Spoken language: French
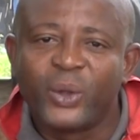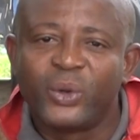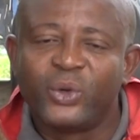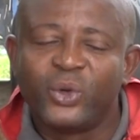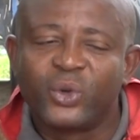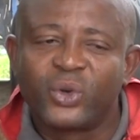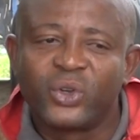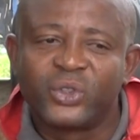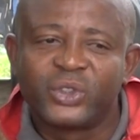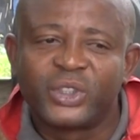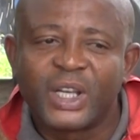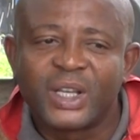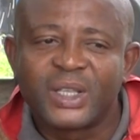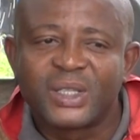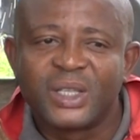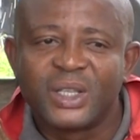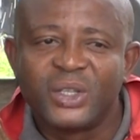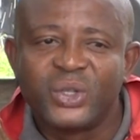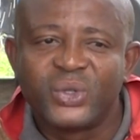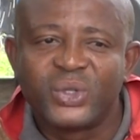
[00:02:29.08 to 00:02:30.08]
Le contact
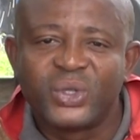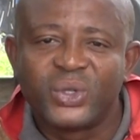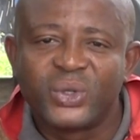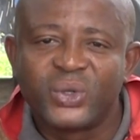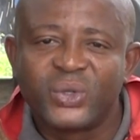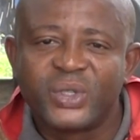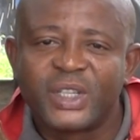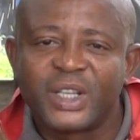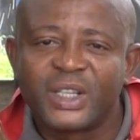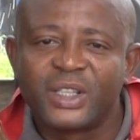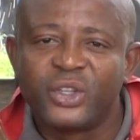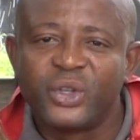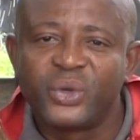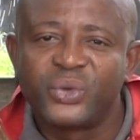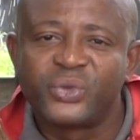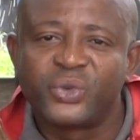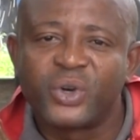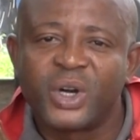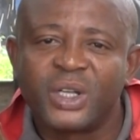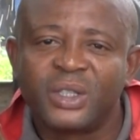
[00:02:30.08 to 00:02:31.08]
c'est le 07 2
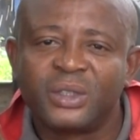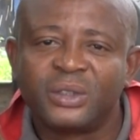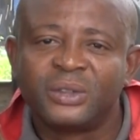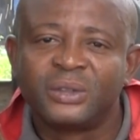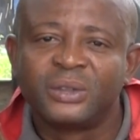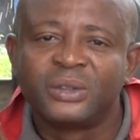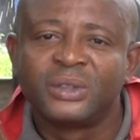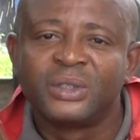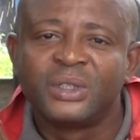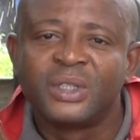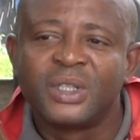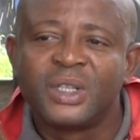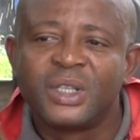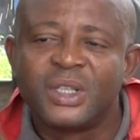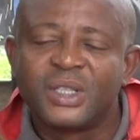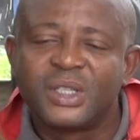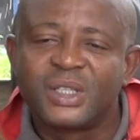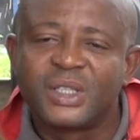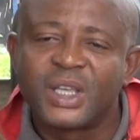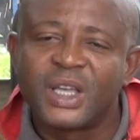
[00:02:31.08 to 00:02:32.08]
fois
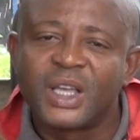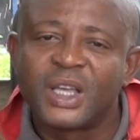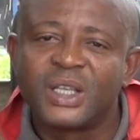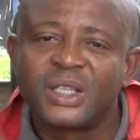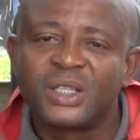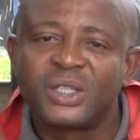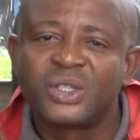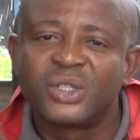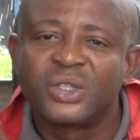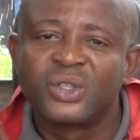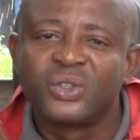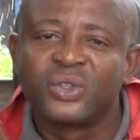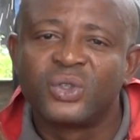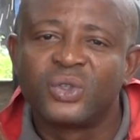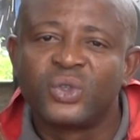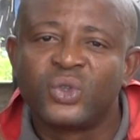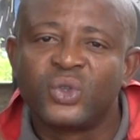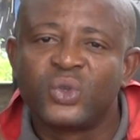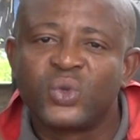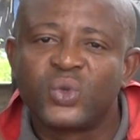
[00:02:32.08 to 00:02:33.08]
16
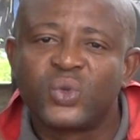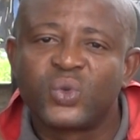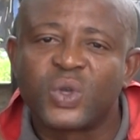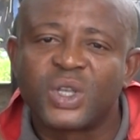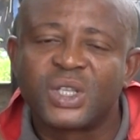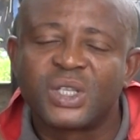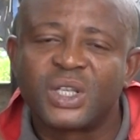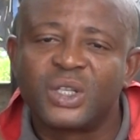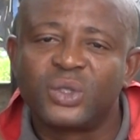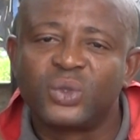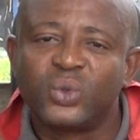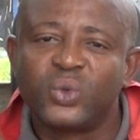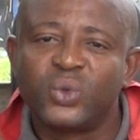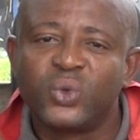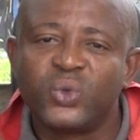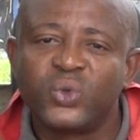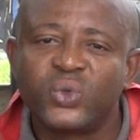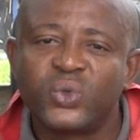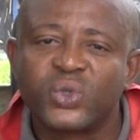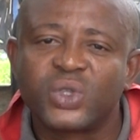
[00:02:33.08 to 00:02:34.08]

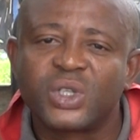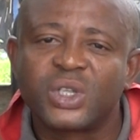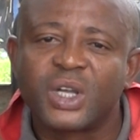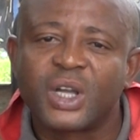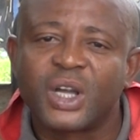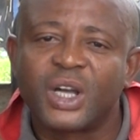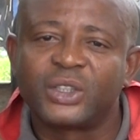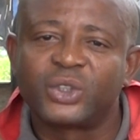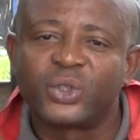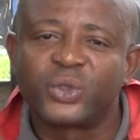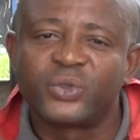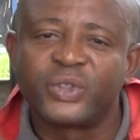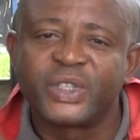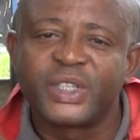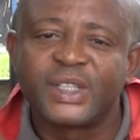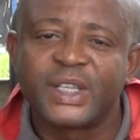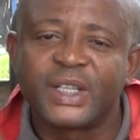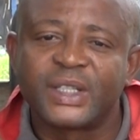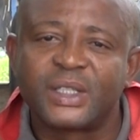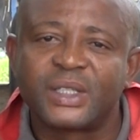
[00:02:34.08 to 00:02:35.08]
72
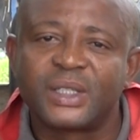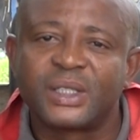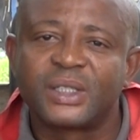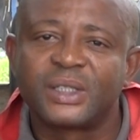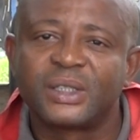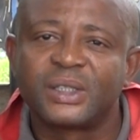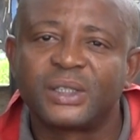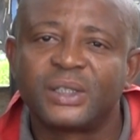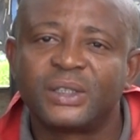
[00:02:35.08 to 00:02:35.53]
87.